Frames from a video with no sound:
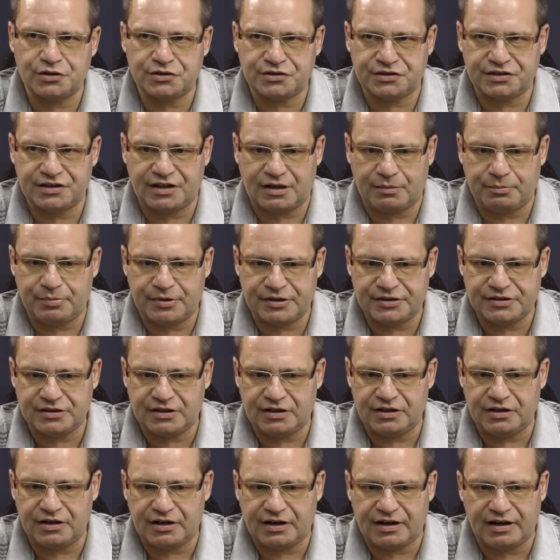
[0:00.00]
СССР
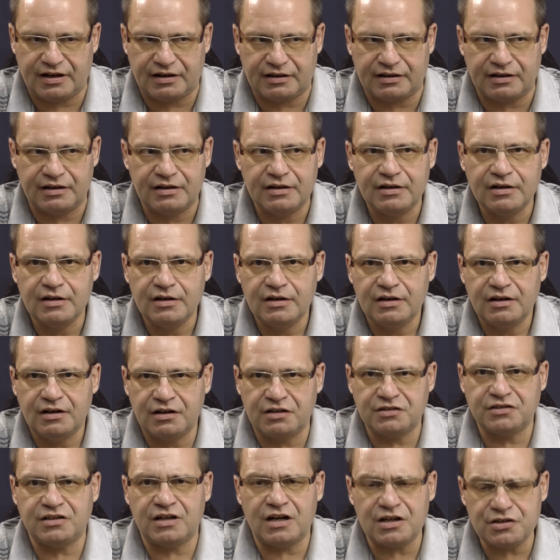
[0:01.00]
определили как
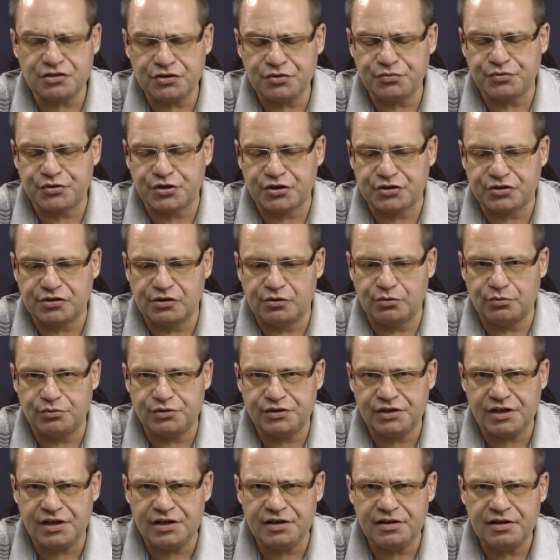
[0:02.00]
разложившихся
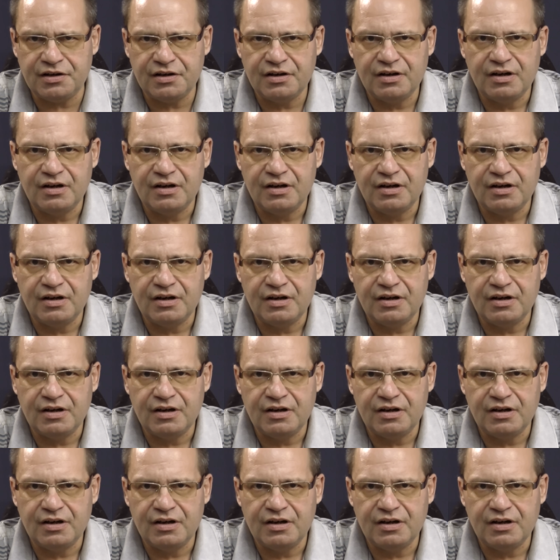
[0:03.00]
людей,